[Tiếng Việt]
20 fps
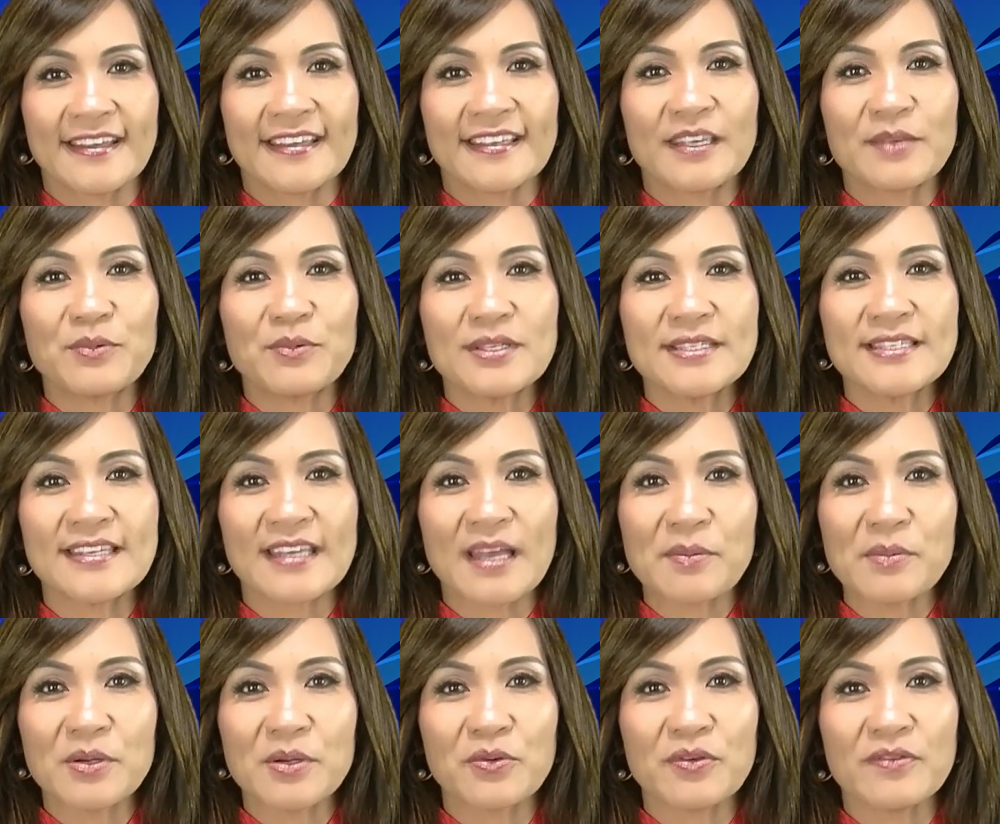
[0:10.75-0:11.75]
Kim Thúy xin cảm
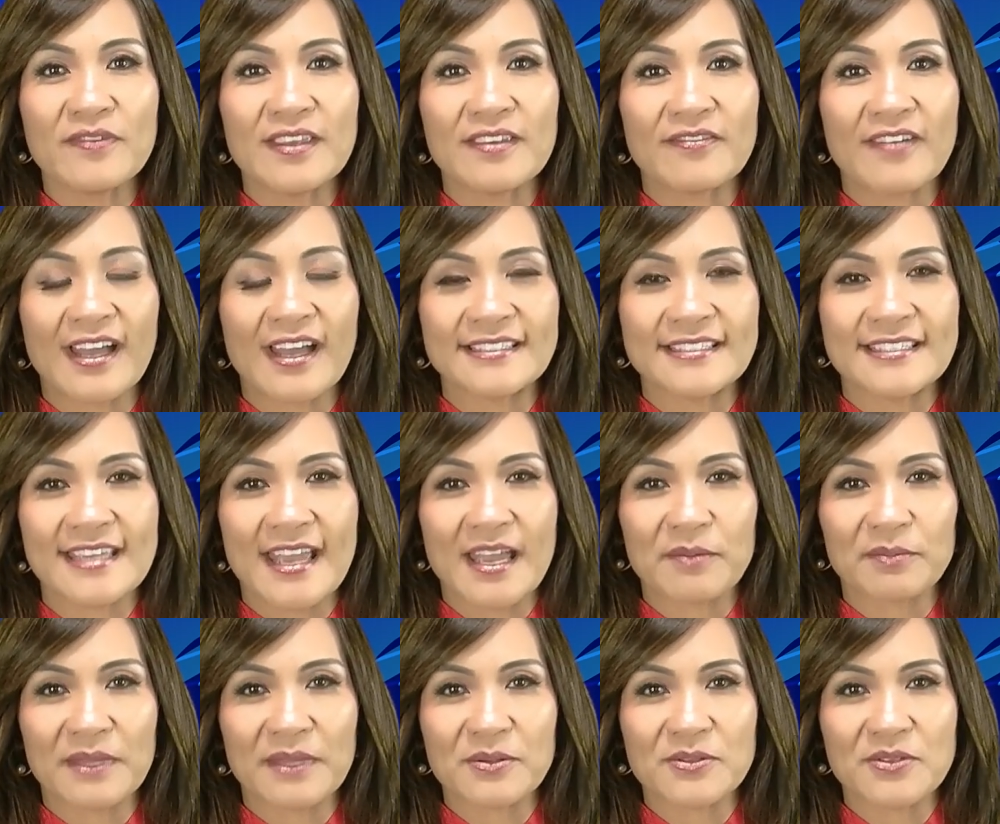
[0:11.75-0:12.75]
ơn quý vị và anh chị
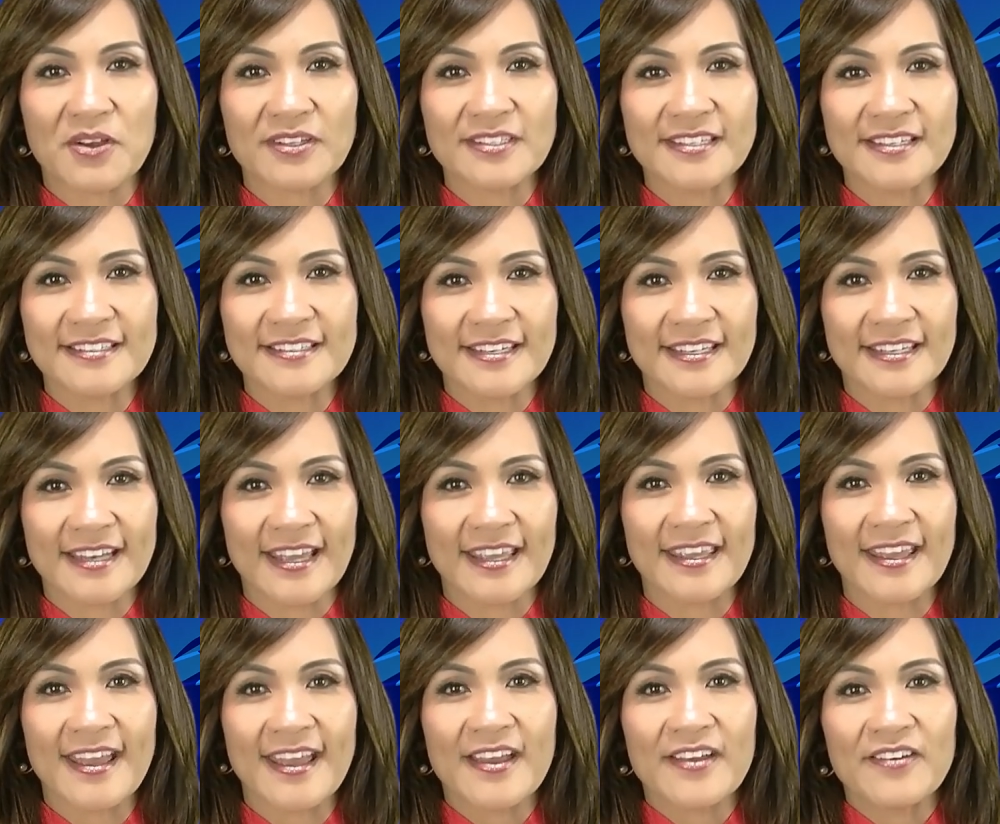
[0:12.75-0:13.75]
em theo dõi chương trình này
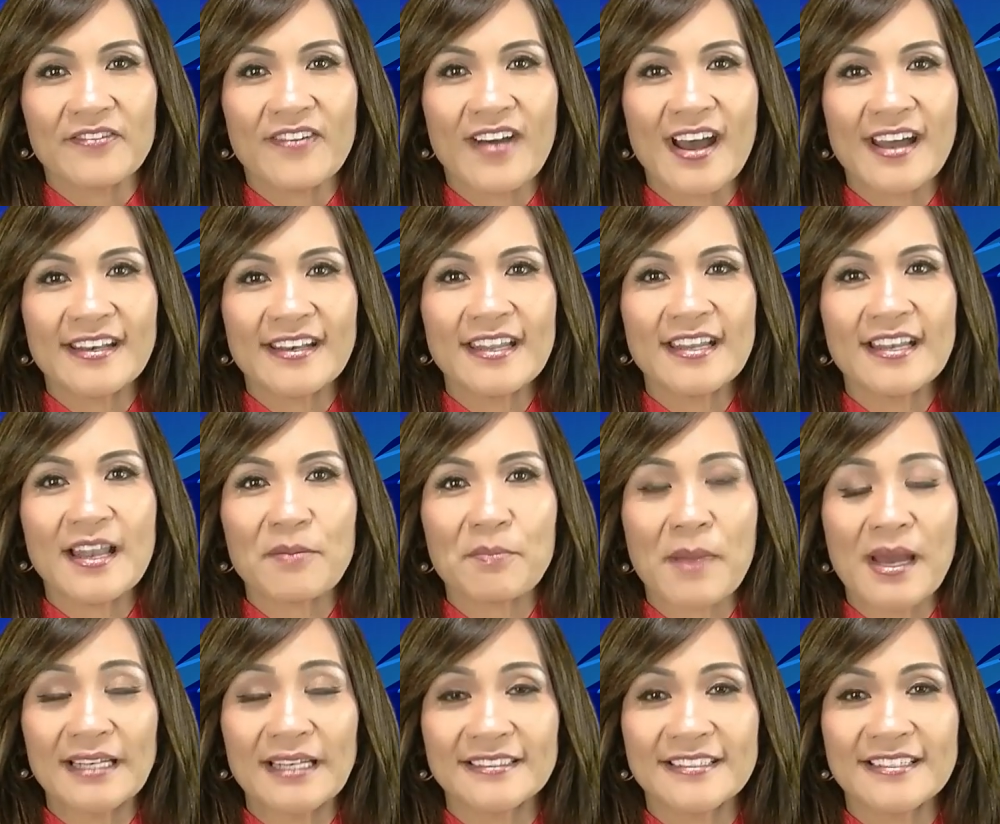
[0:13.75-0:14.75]
và đây là
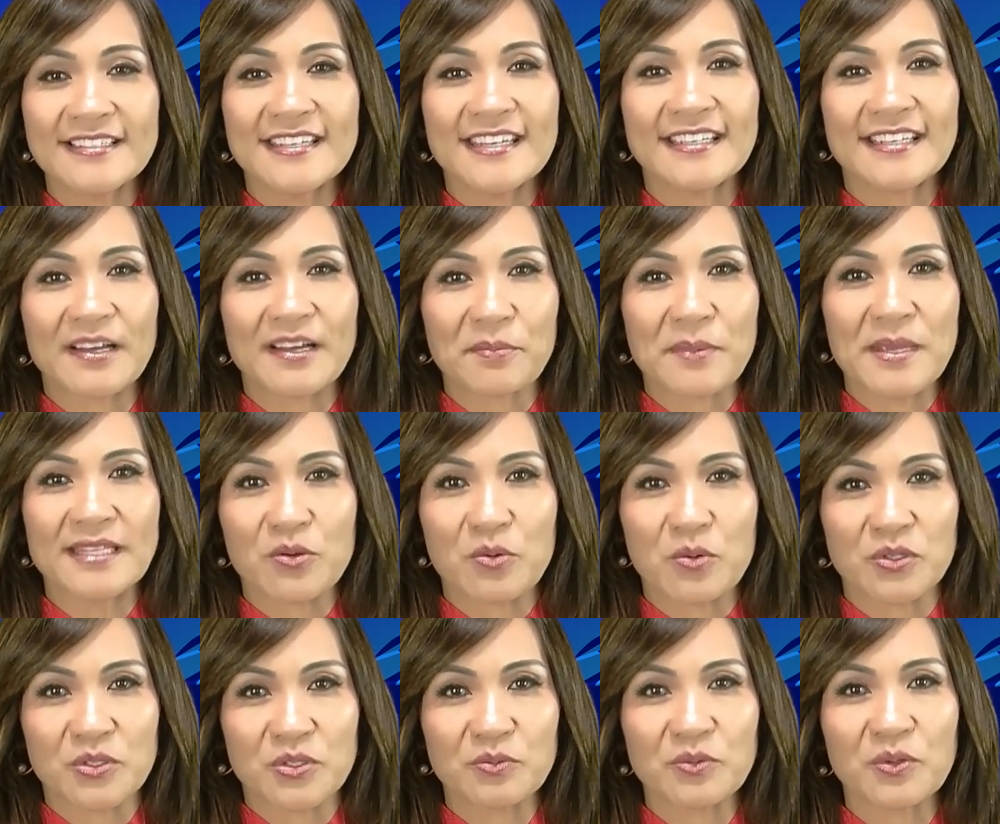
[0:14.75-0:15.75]
bản tường trình đặc biệt của
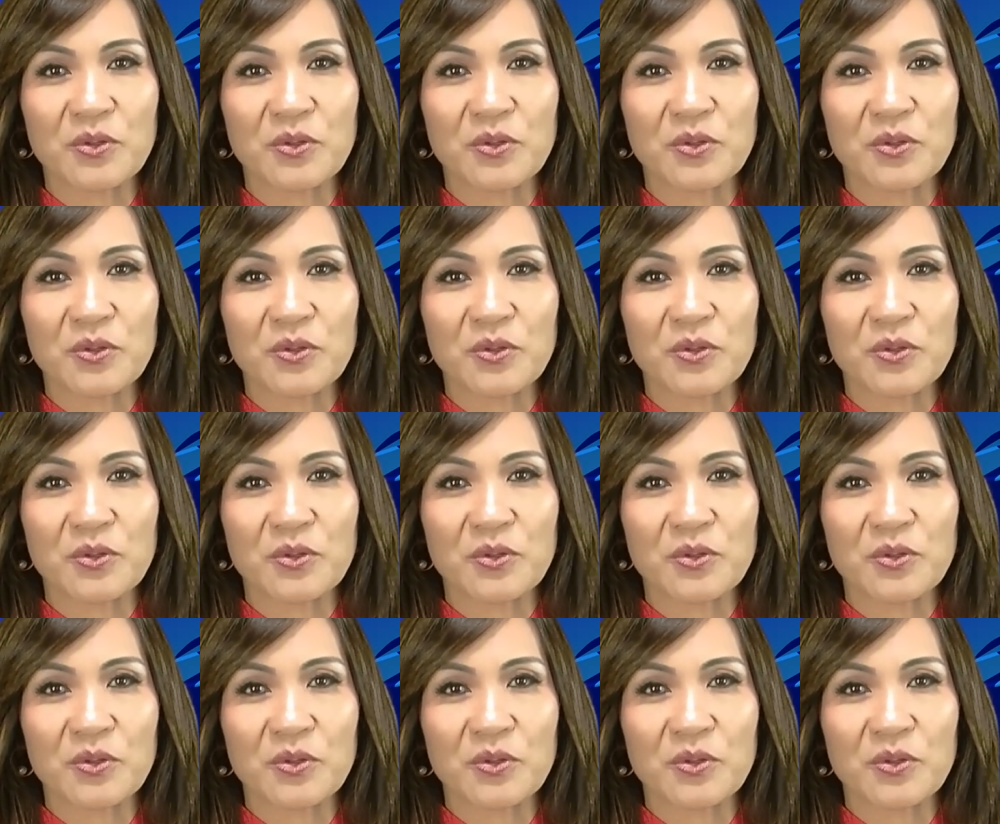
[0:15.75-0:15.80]
chúng